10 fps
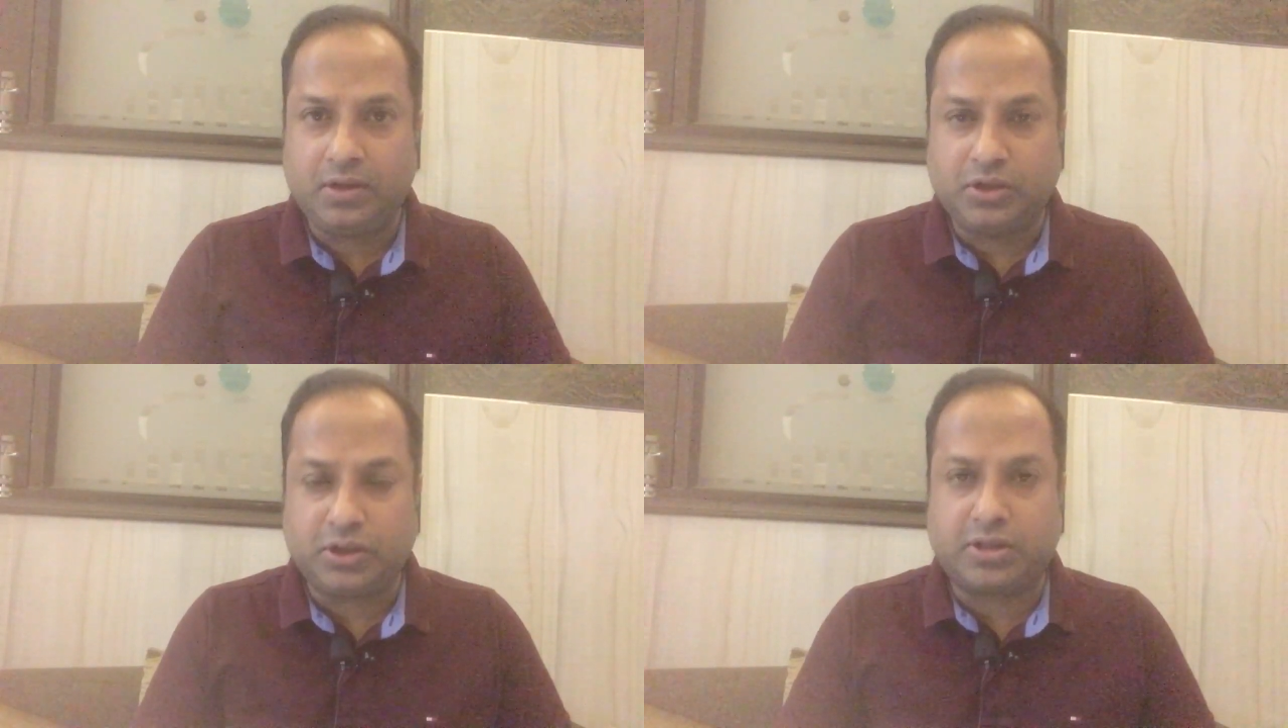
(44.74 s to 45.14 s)

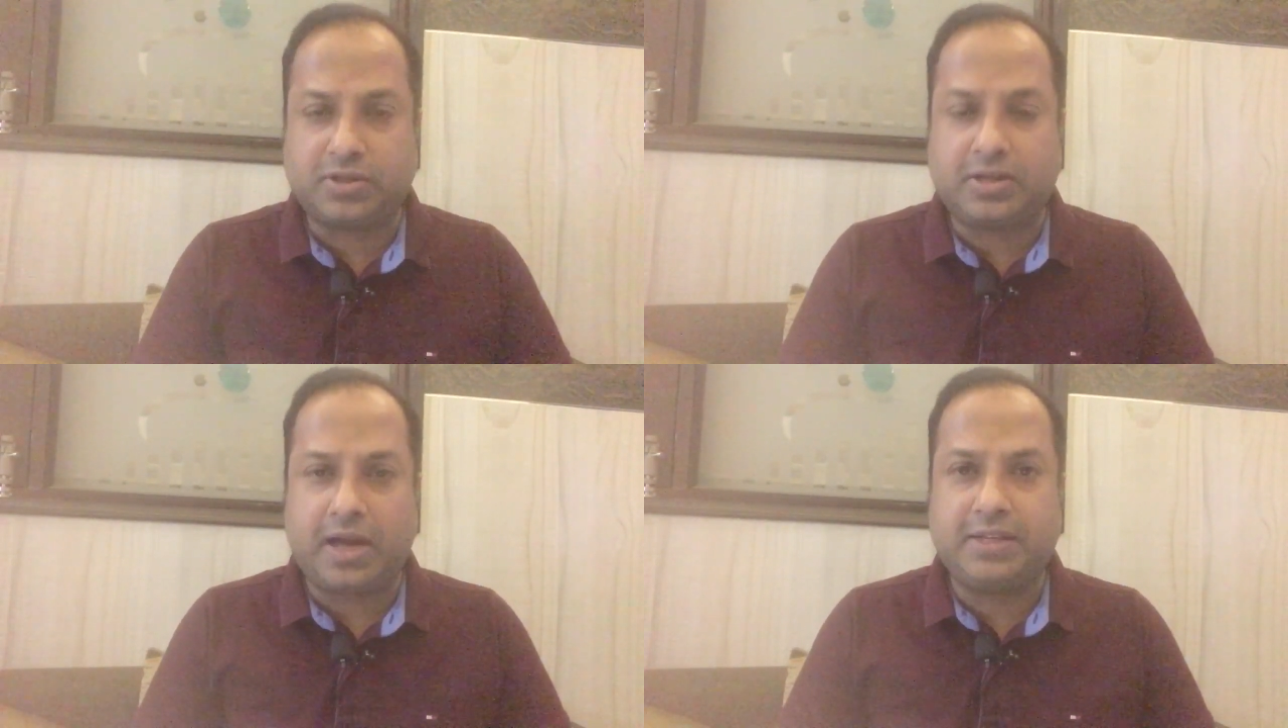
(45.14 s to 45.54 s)

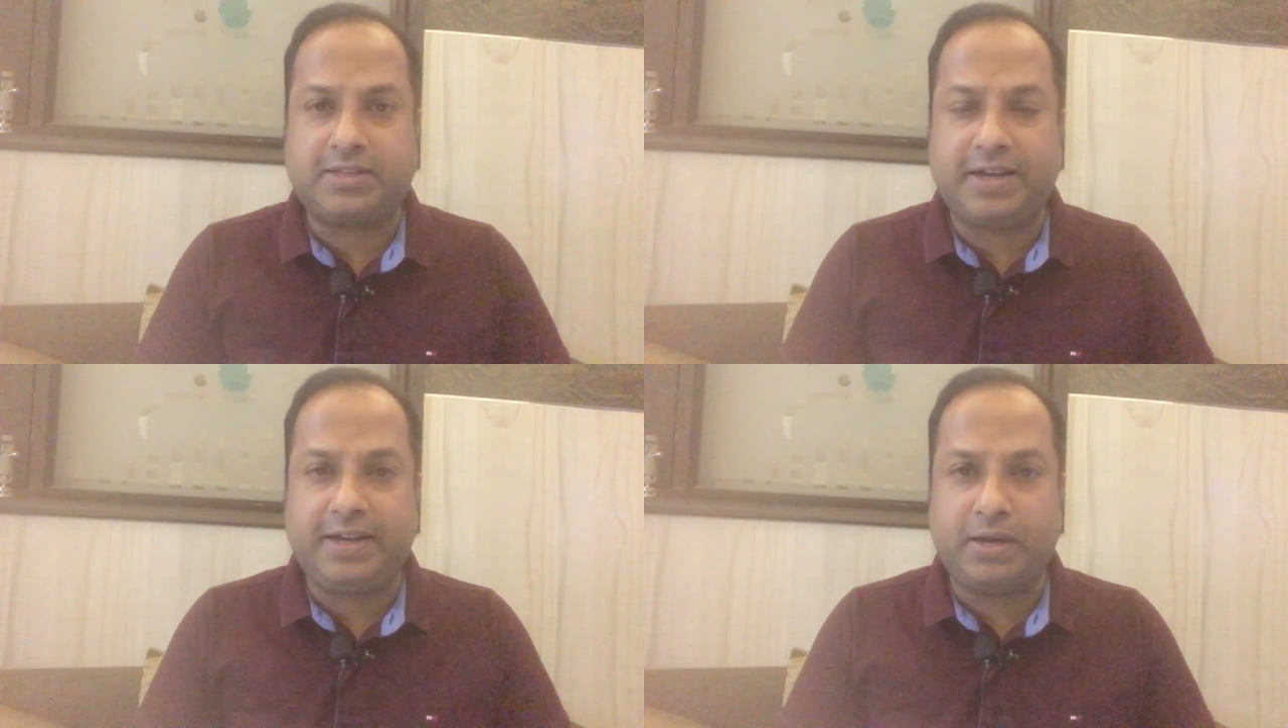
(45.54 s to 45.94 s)
छत्रसाल
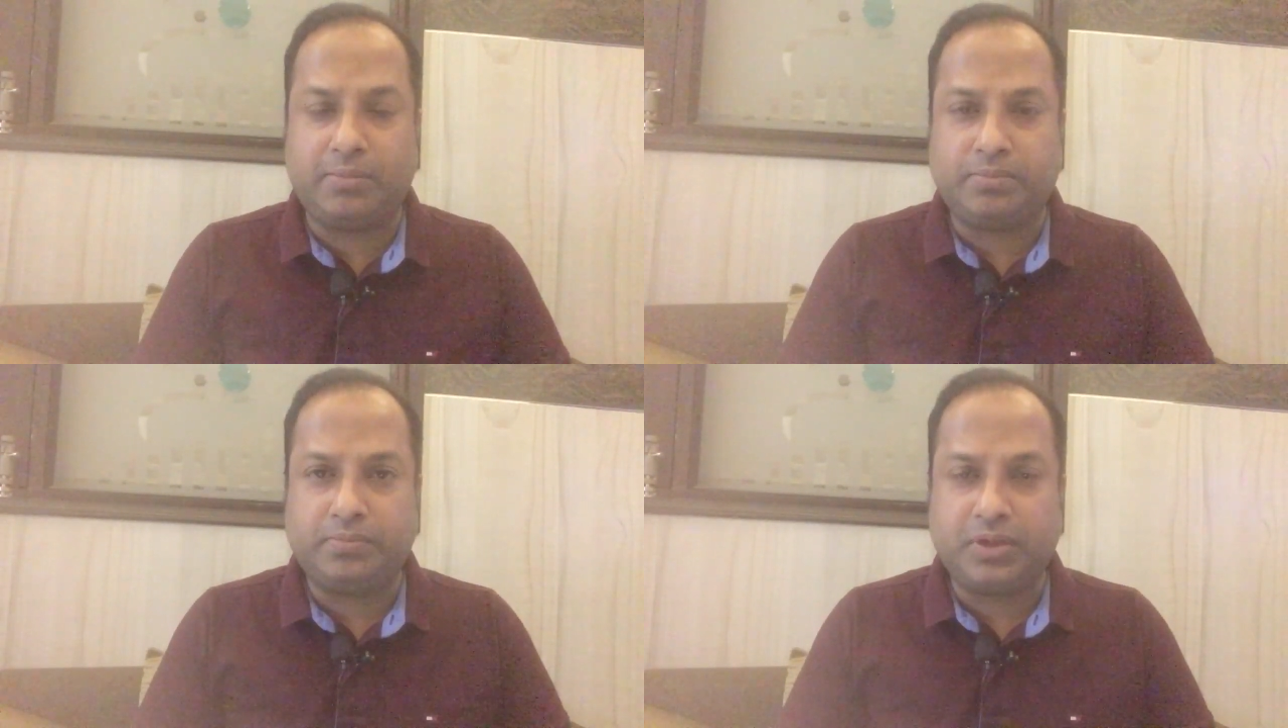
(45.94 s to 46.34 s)
स्टेडियम
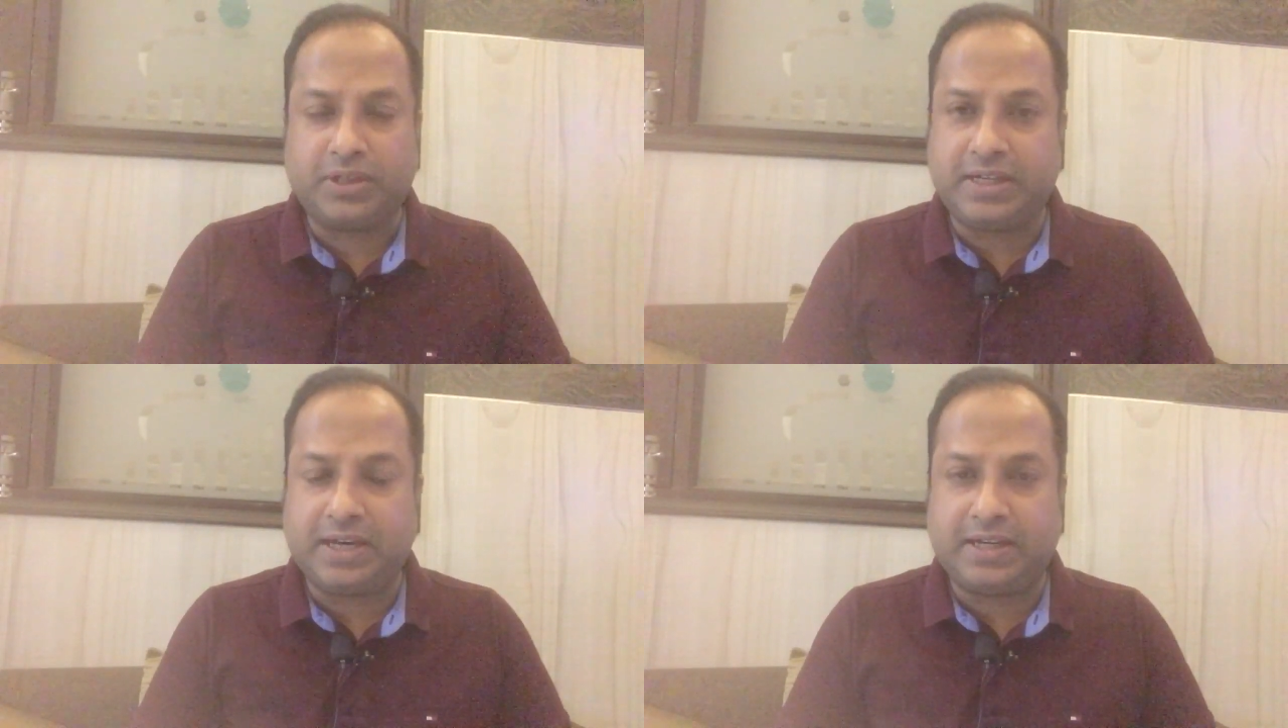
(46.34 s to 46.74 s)

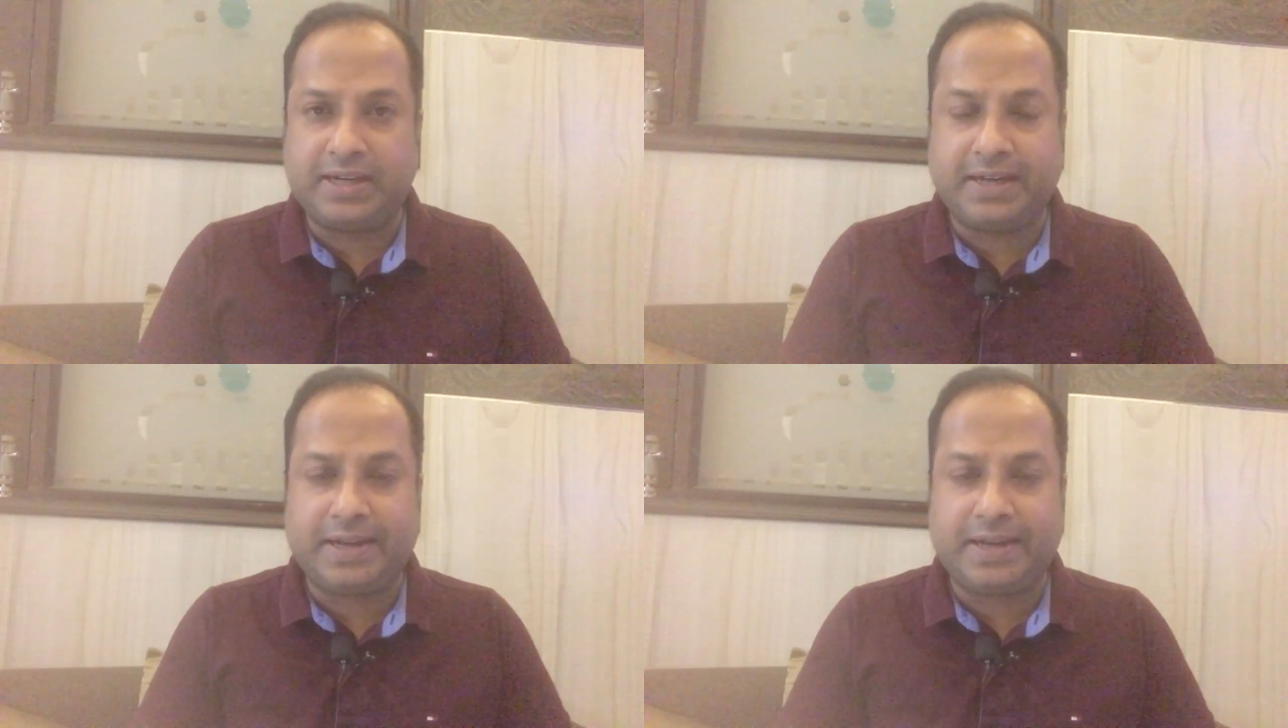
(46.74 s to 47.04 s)
की घटना